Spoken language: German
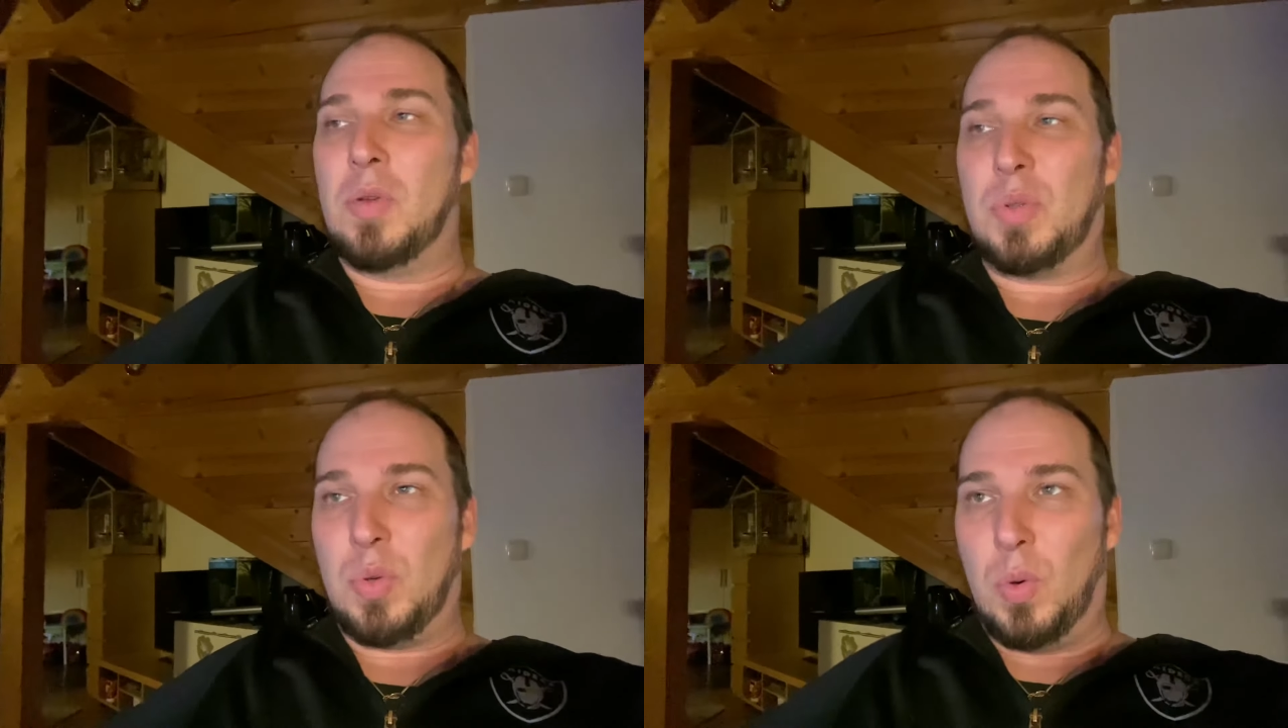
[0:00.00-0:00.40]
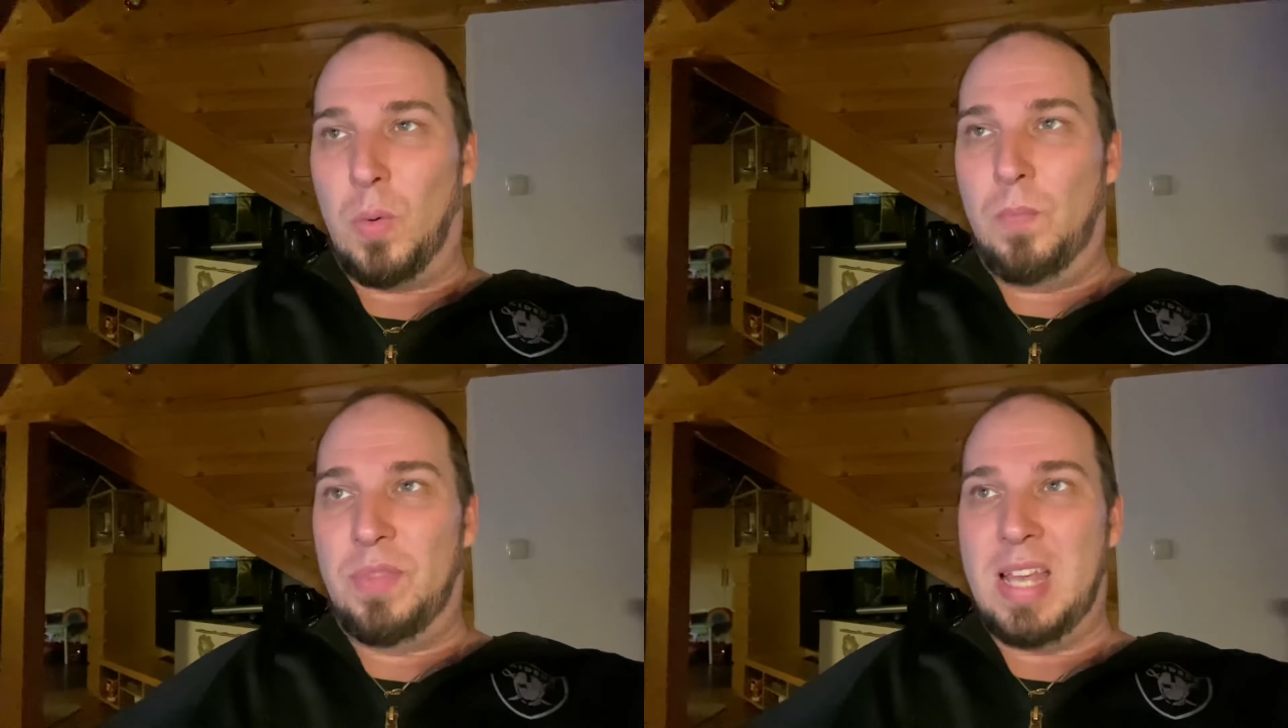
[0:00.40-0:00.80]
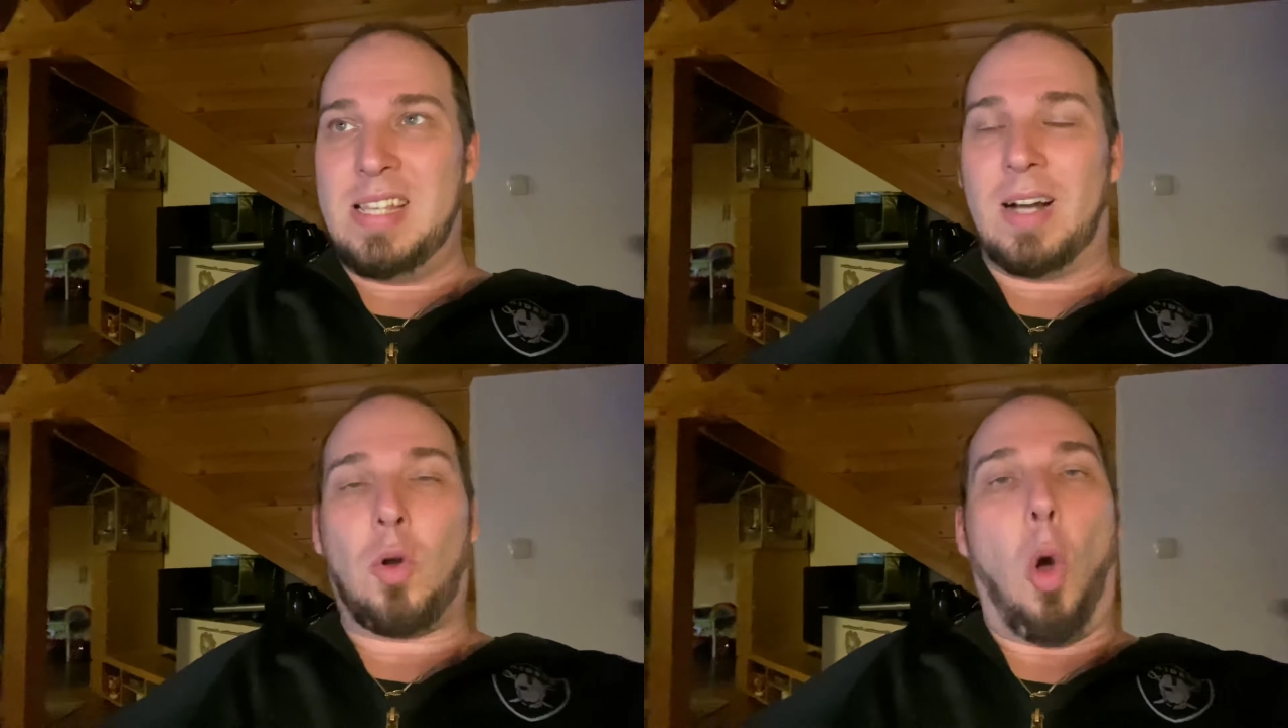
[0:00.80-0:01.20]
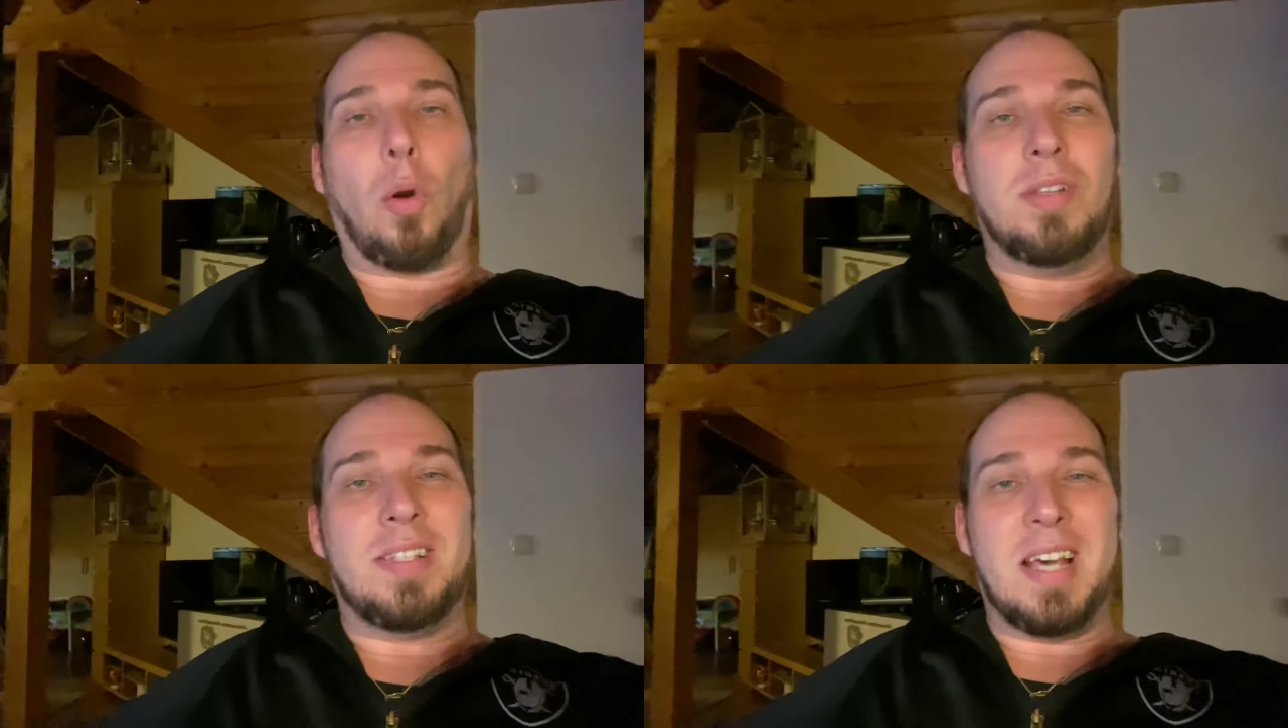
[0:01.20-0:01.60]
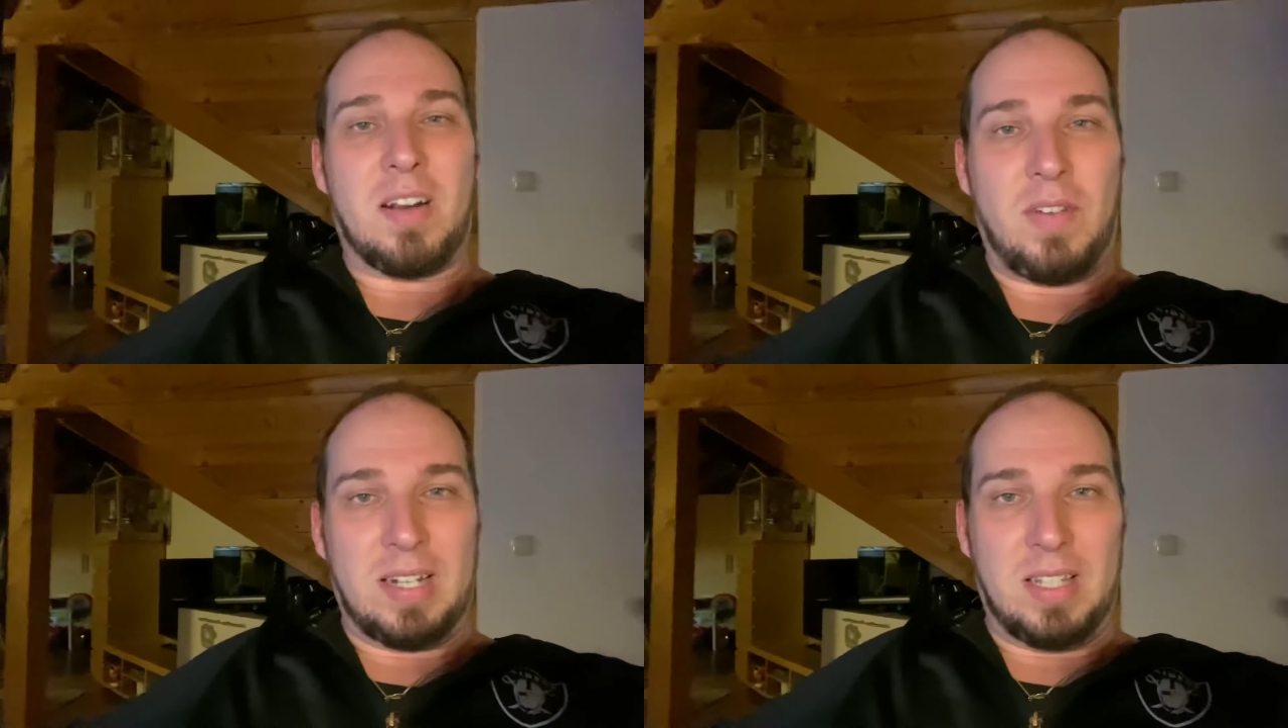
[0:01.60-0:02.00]
so rum, dieser
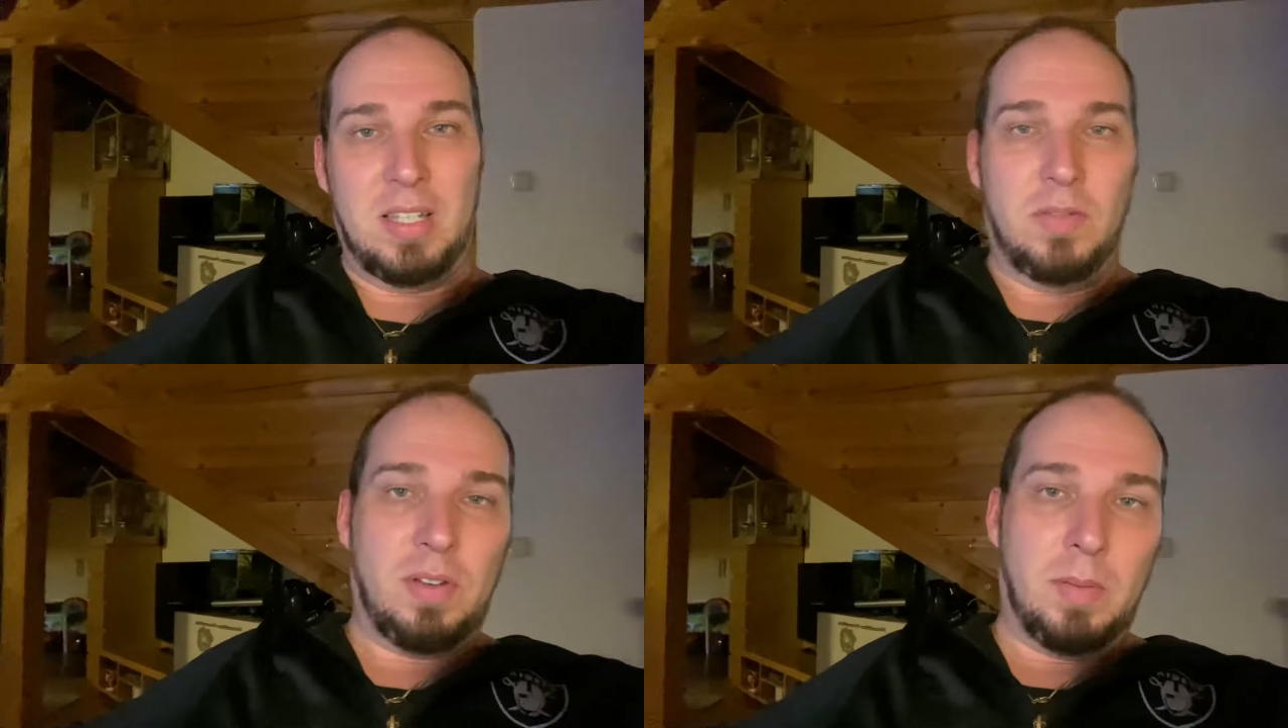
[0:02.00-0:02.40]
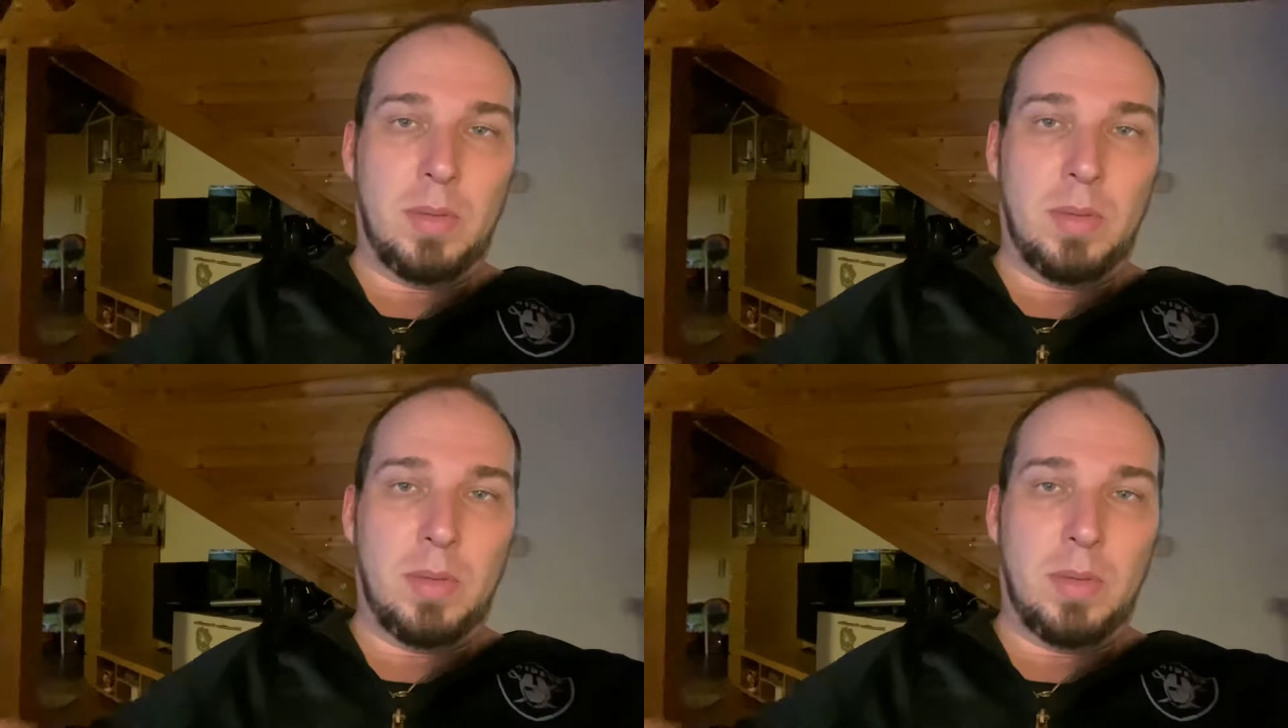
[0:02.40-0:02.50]
konservative,